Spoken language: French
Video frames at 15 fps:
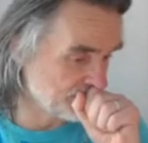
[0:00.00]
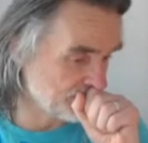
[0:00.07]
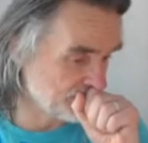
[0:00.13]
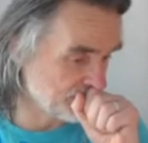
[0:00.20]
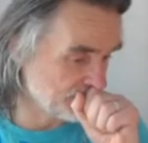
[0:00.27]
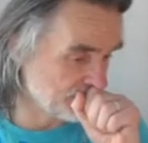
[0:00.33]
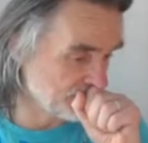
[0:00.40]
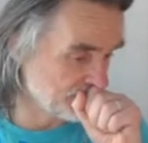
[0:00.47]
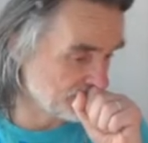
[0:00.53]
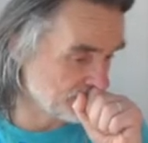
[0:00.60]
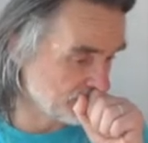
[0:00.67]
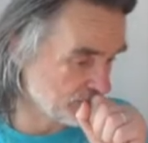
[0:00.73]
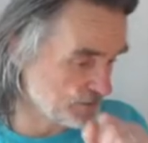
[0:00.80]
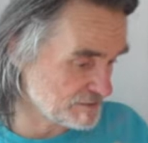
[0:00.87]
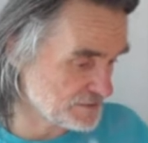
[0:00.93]

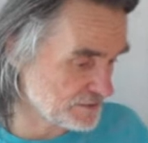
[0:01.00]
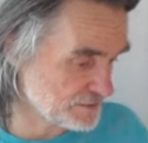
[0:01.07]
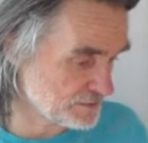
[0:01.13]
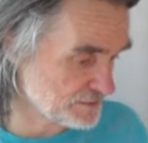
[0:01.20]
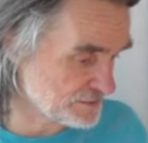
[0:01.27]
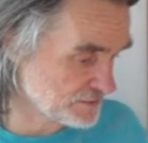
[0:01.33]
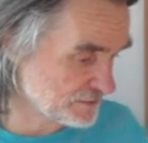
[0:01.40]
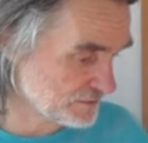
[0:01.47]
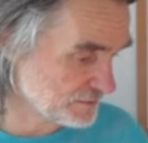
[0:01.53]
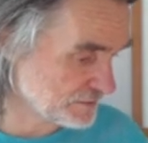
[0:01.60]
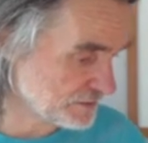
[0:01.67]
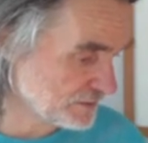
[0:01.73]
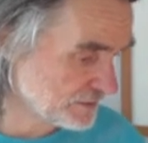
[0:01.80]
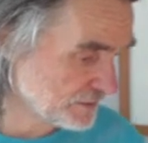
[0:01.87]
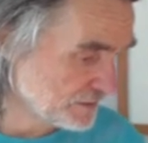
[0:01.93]
euh, c'est quand c'est
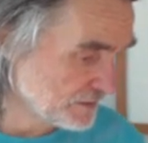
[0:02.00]
rentré,